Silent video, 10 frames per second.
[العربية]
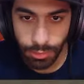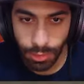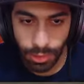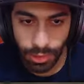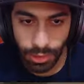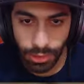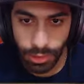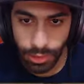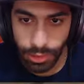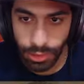انا جري
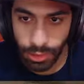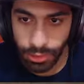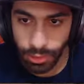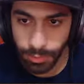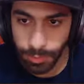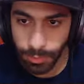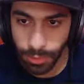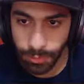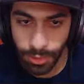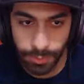جري جري جري هربت
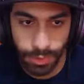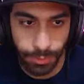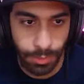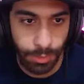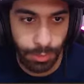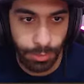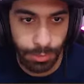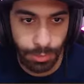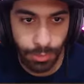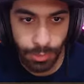هربت هربت هربت هربت منه هربت
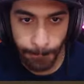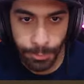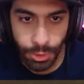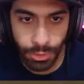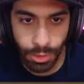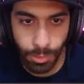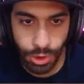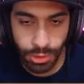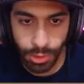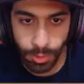منه شد يابا
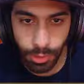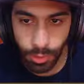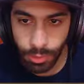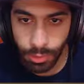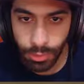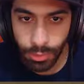شد يابا هيا هيا